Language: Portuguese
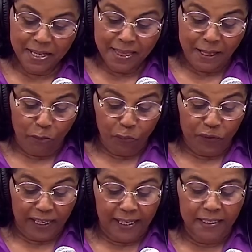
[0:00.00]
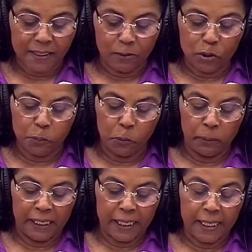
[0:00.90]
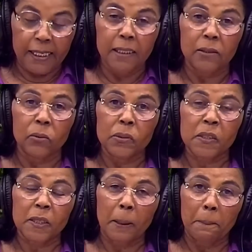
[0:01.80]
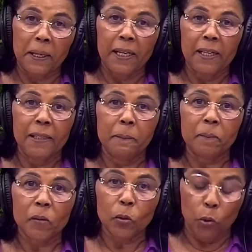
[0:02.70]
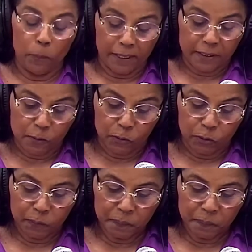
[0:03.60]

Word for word: Não fazem os publicanos também o mesmo?